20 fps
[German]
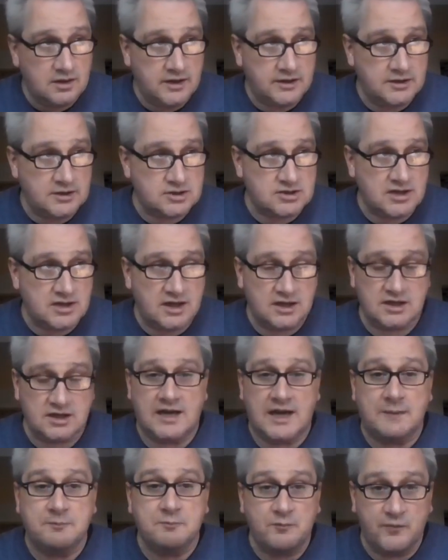einer
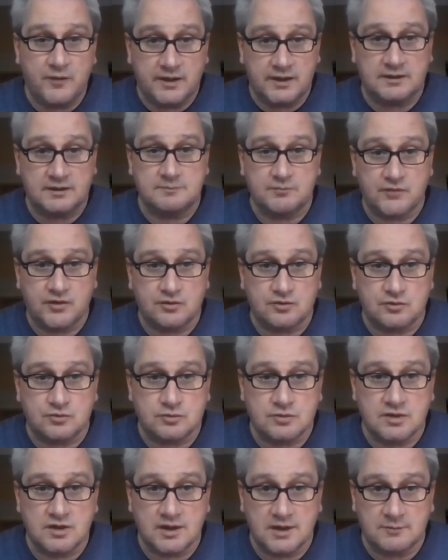starken Abwehr zu
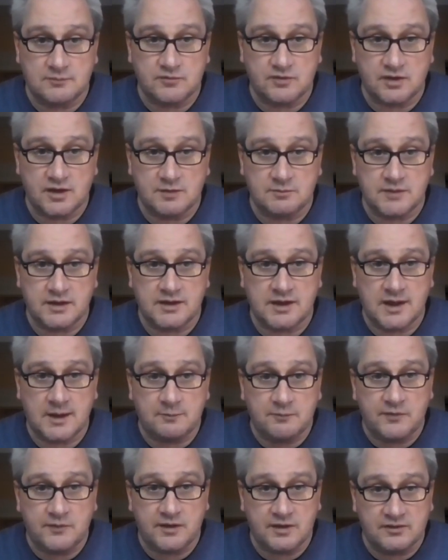tun gehabt haben, einer
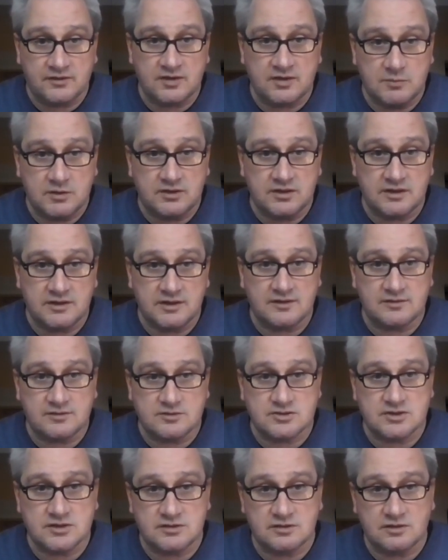Abwehr, sich mit der
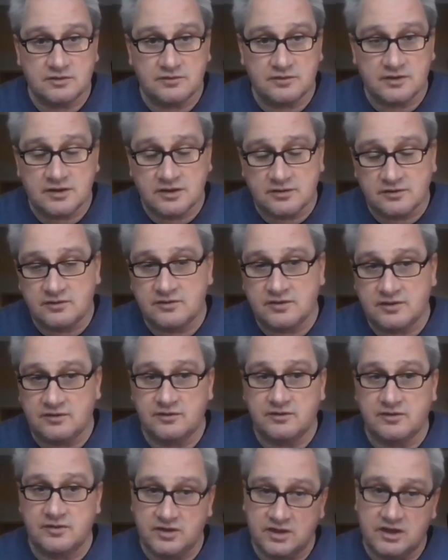NS-Geschichte
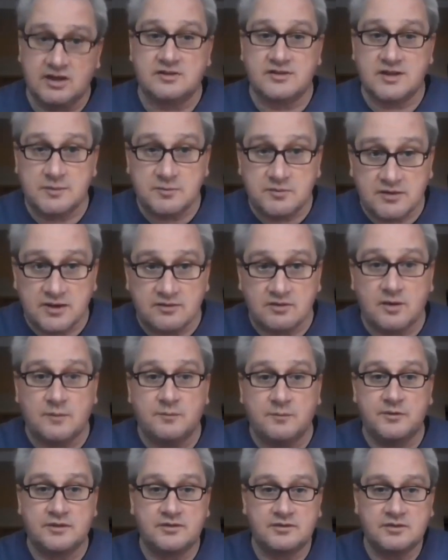auseinanderzusetzen, sich eher selbst als
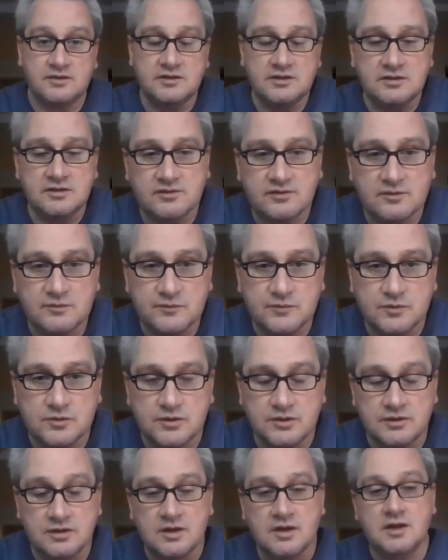Opfer des Krieges zu
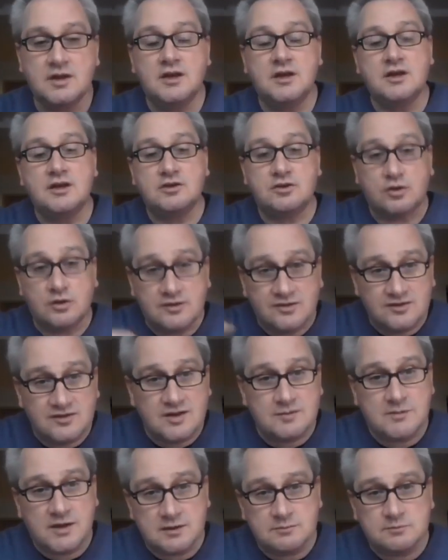fühlen.
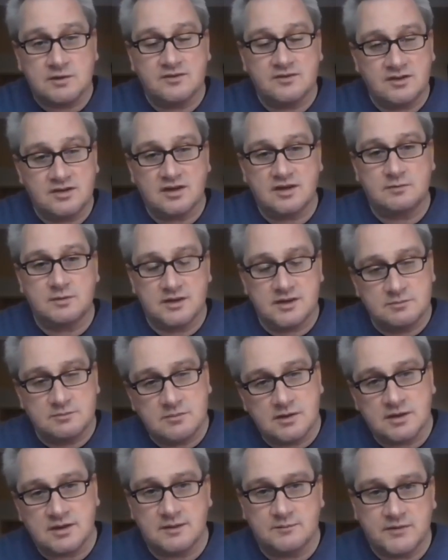Trotzdem hat man sich aber
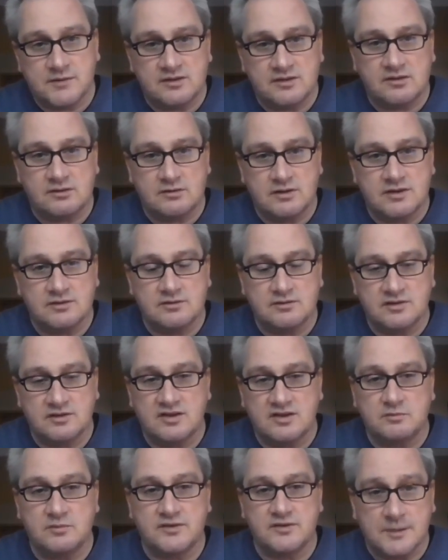immer am
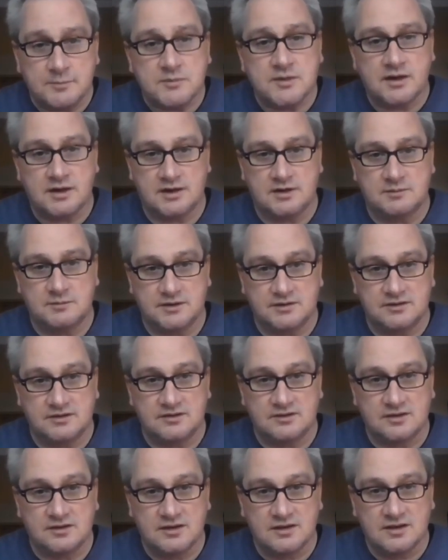Nationalsozialismus
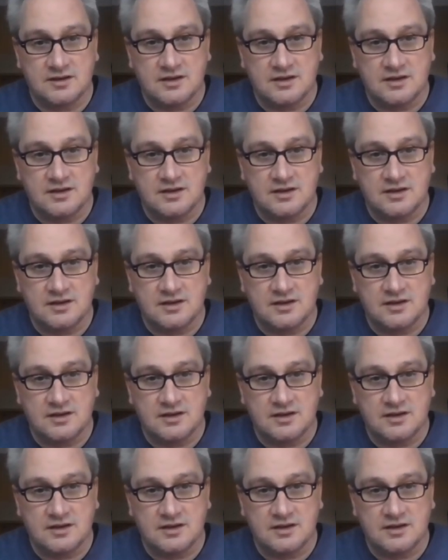abgearbeitet